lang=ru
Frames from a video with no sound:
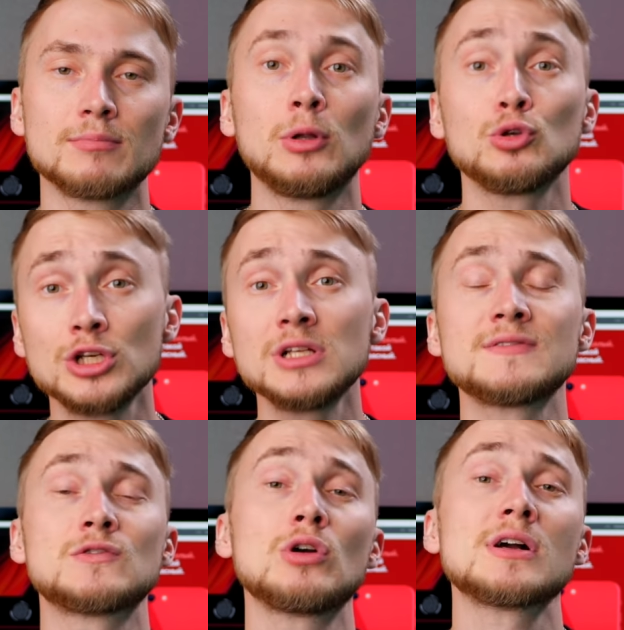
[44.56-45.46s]
Получилось
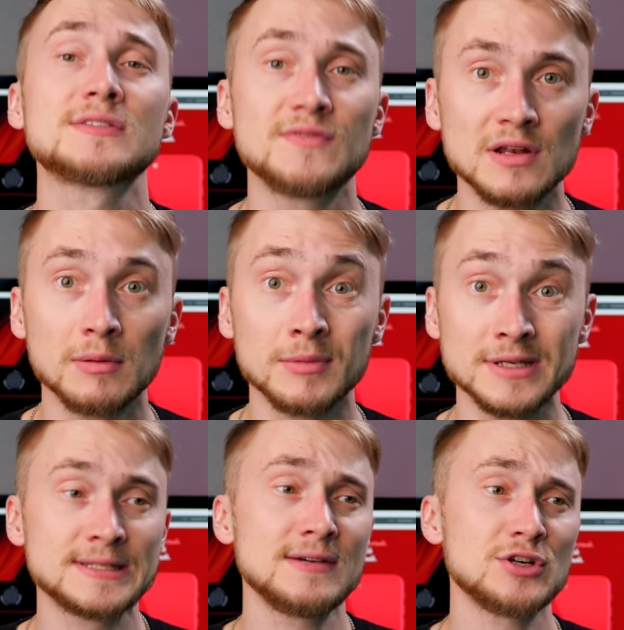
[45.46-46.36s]
все как с фильмами.
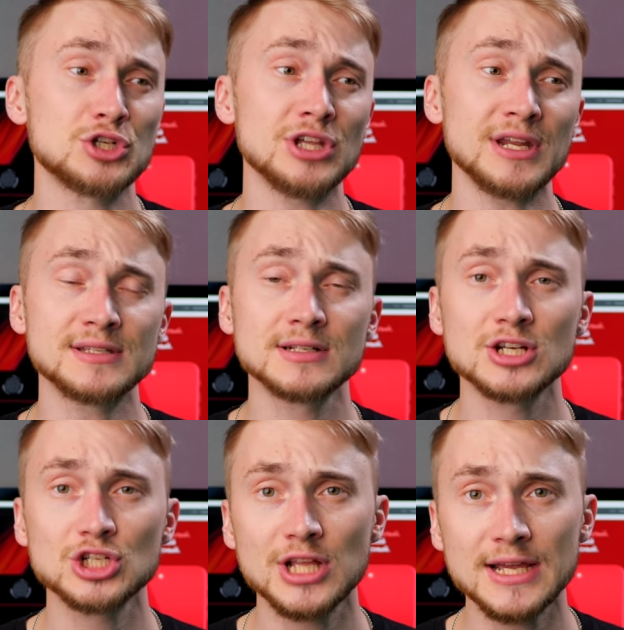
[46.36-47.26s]
Завышенный рейтинг
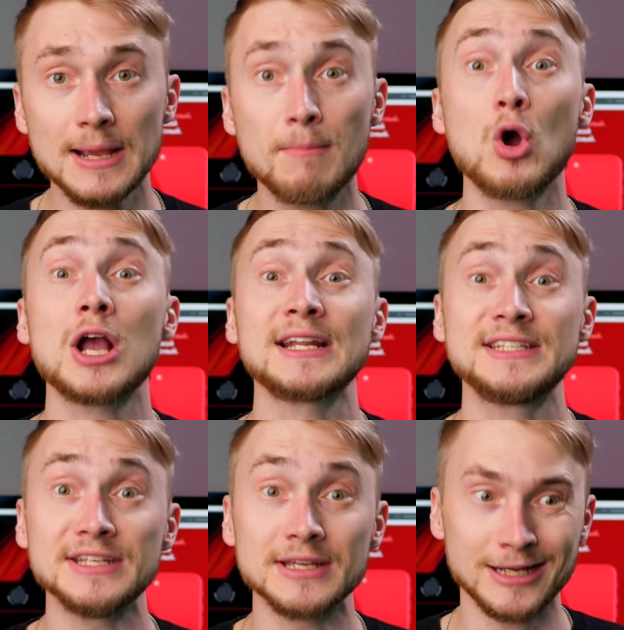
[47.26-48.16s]
ожидания по
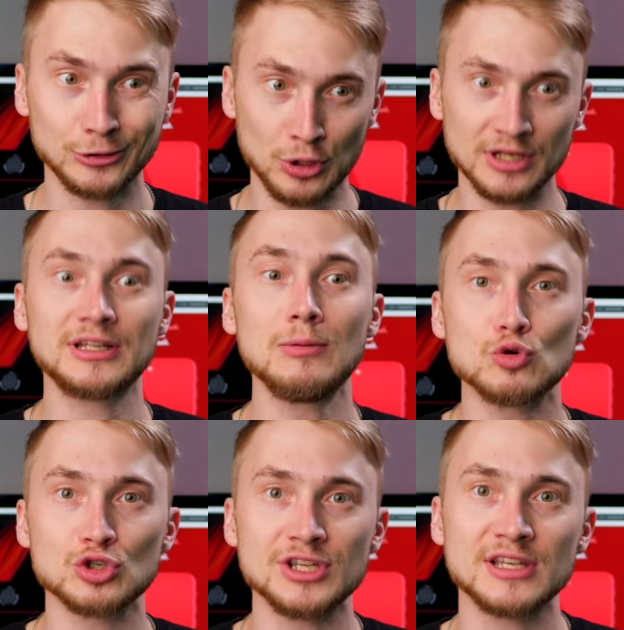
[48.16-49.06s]
картине, которая к тому
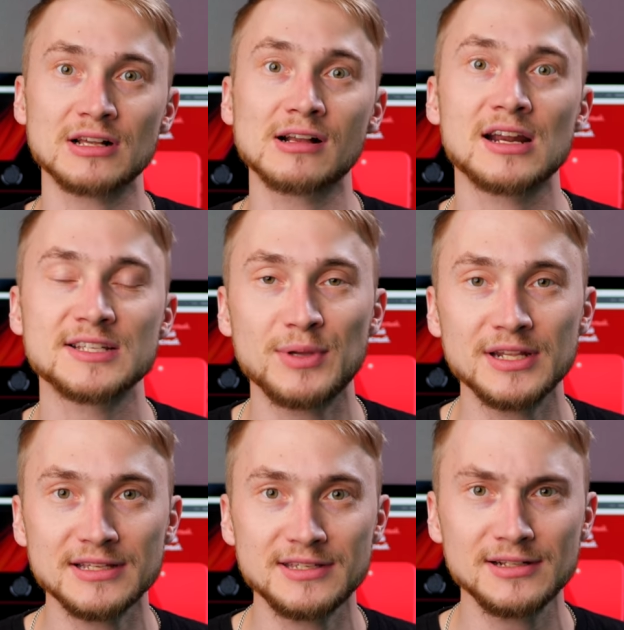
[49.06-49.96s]
же несколько раз
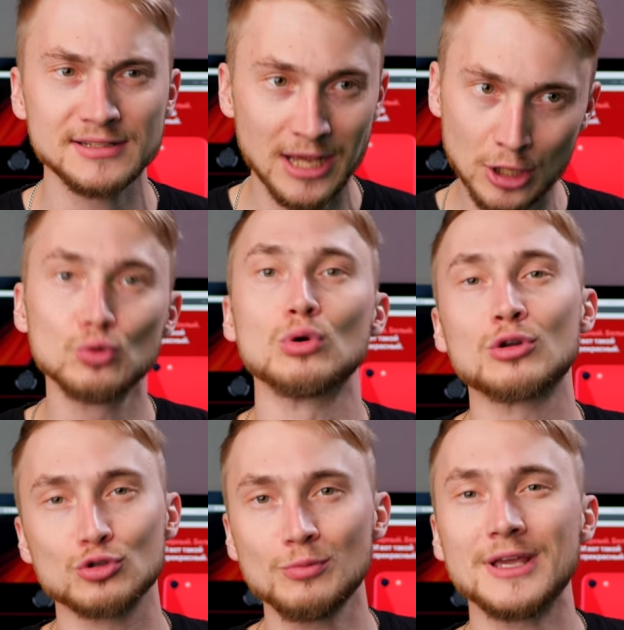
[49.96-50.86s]
переносилась, ну,
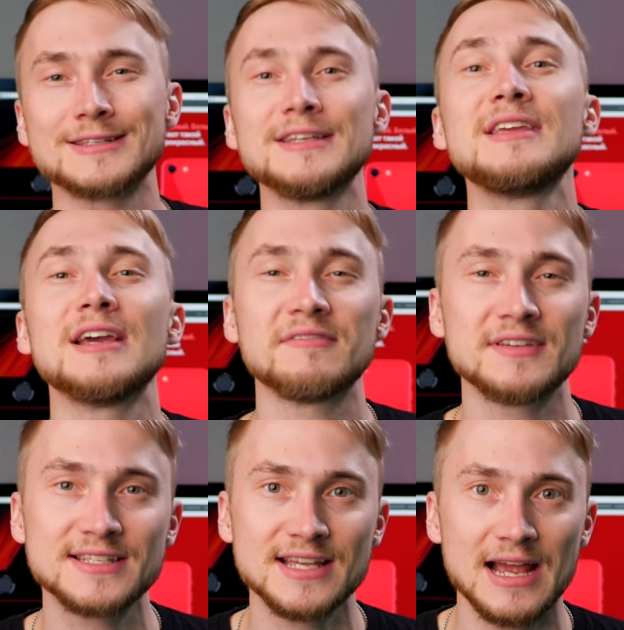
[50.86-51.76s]
разумеется,
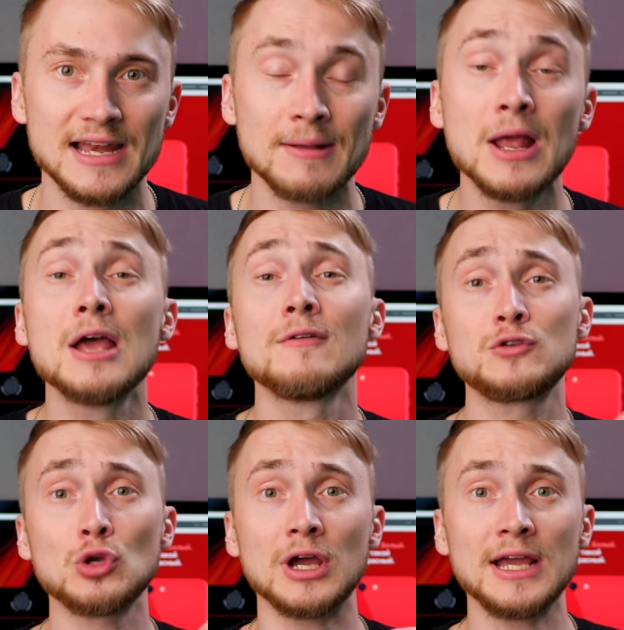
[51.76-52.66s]
неофициально.
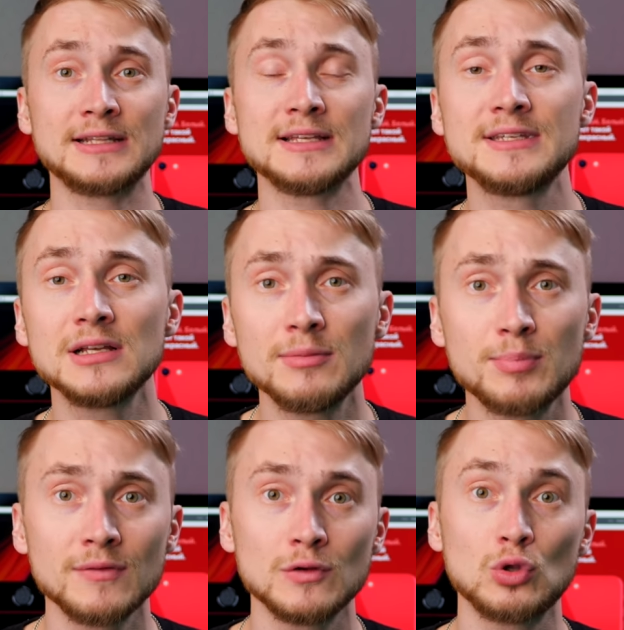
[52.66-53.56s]
Все это дело
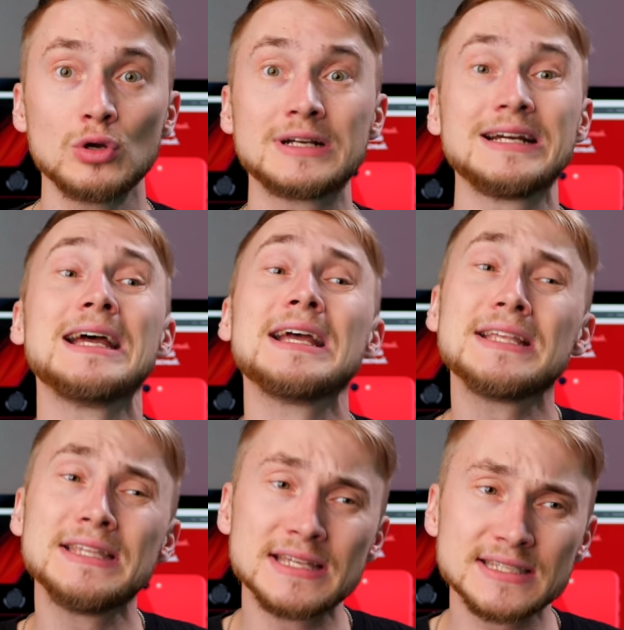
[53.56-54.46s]
привело к
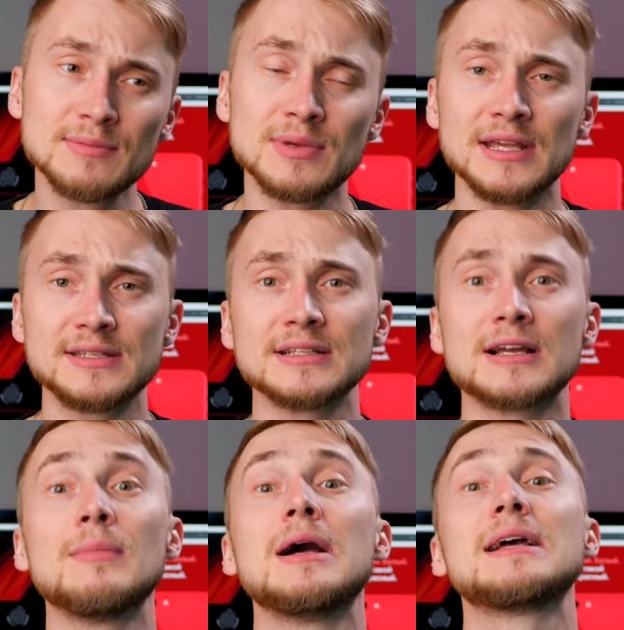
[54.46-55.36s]
низким
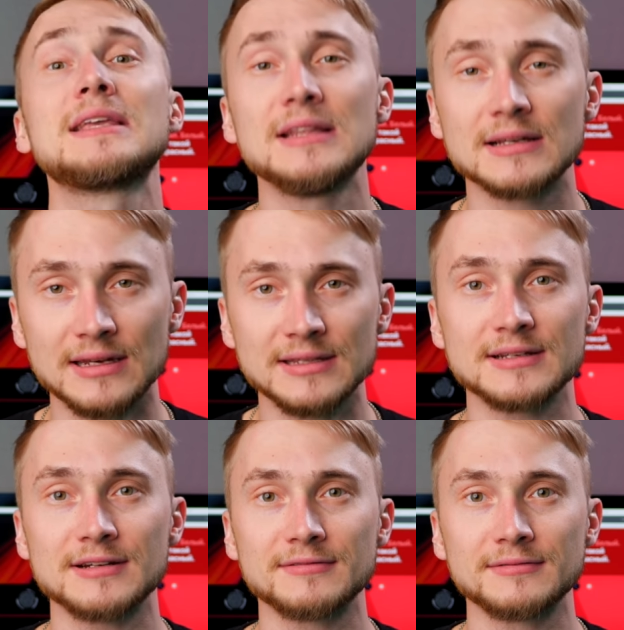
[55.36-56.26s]
рейтингам
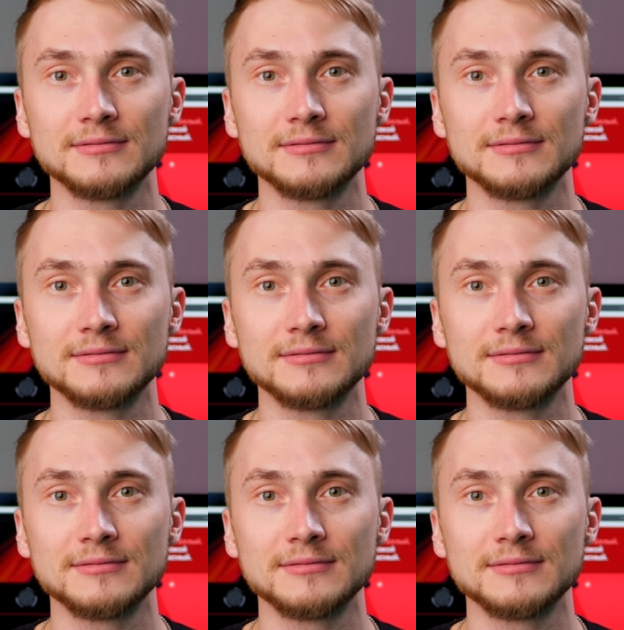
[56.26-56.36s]
кинокритиков